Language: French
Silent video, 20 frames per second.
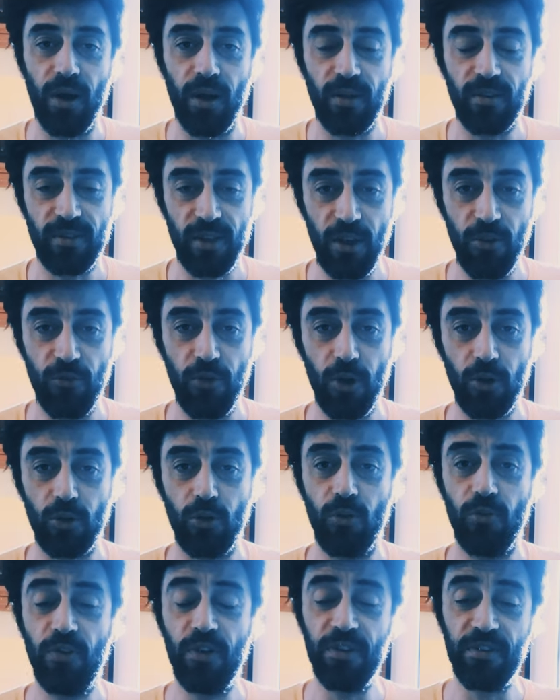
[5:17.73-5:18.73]
dans Cypher
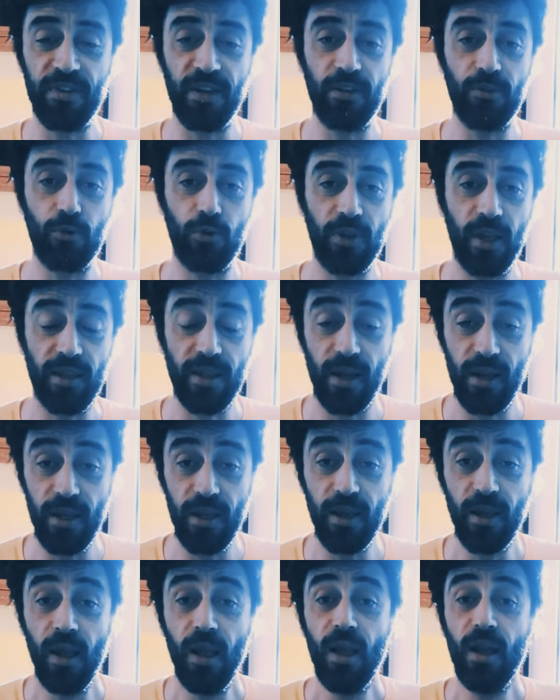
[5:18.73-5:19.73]
de Vincenzo
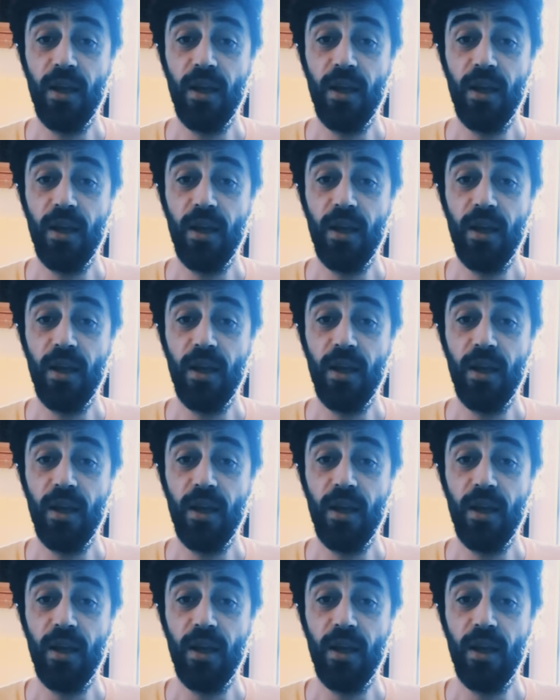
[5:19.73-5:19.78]
Nepali,